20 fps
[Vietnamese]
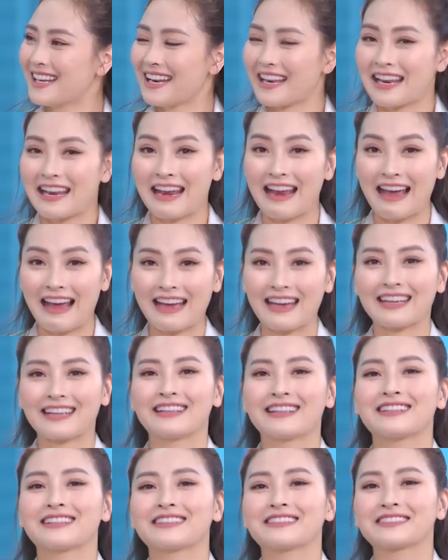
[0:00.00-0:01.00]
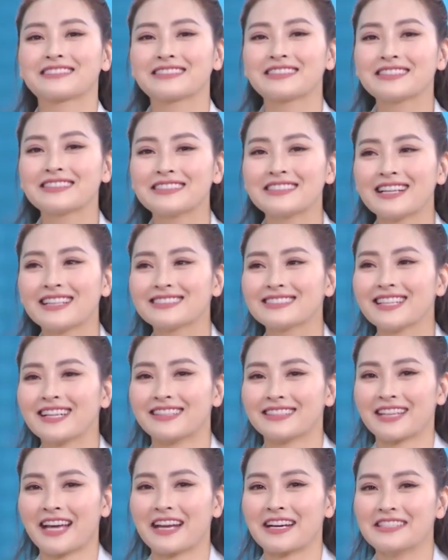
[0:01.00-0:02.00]
lại tự nhiên
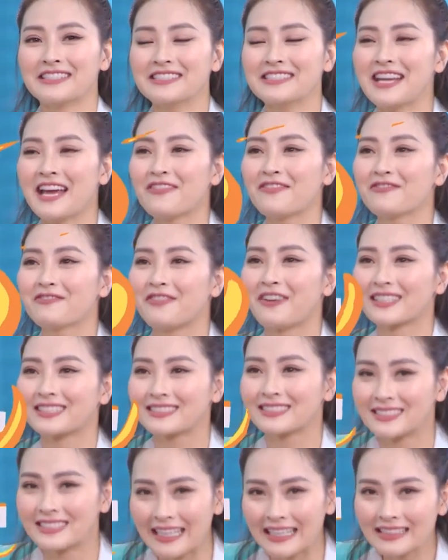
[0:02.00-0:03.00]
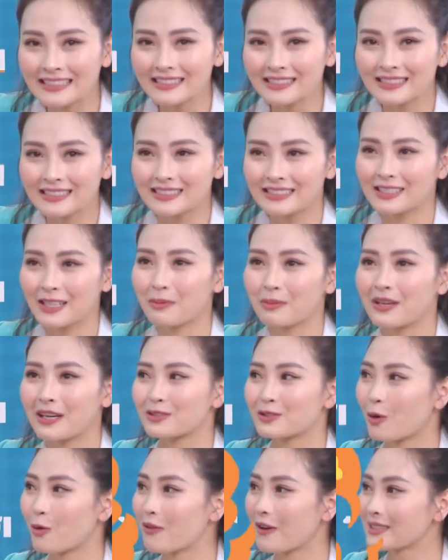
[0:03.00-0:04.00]
trở thành nhân vật chính trong cái
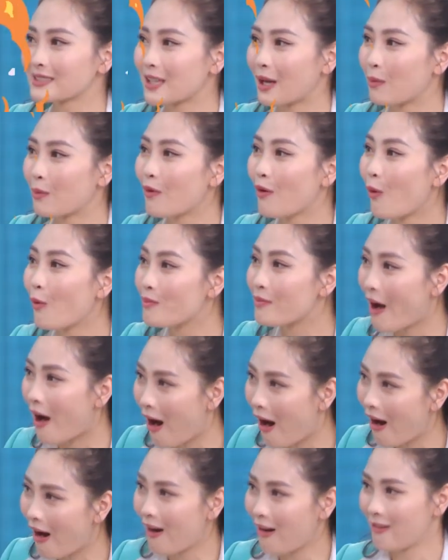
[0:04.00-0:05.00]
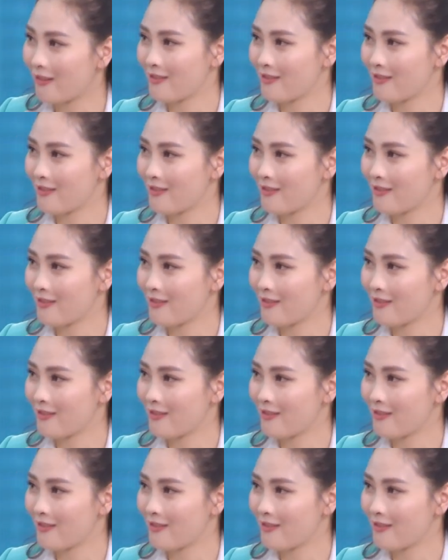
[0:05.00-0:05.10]
số phát sóng hôm đó.